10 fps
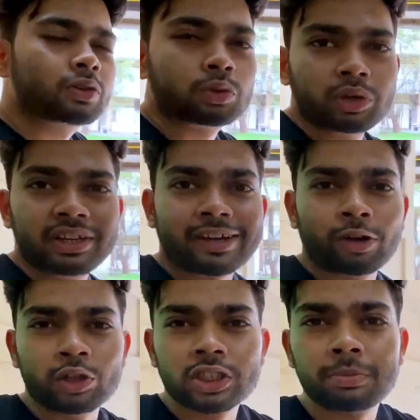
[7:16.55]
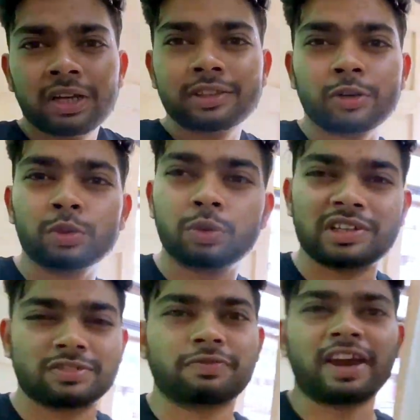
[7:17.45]
थोड़ी टेक्नोलॉजी की बात करूँ तो
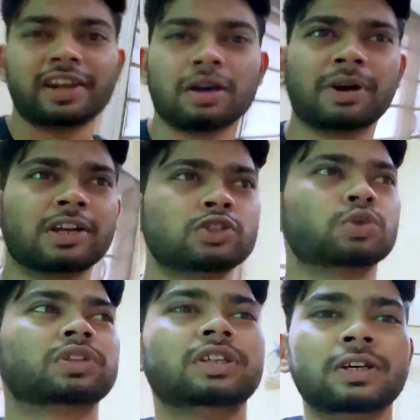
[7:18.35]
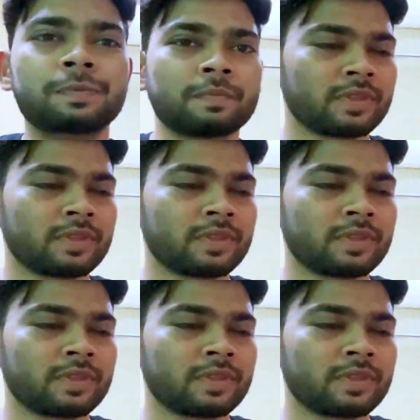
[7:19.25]
फैन हमारे जो होते हैं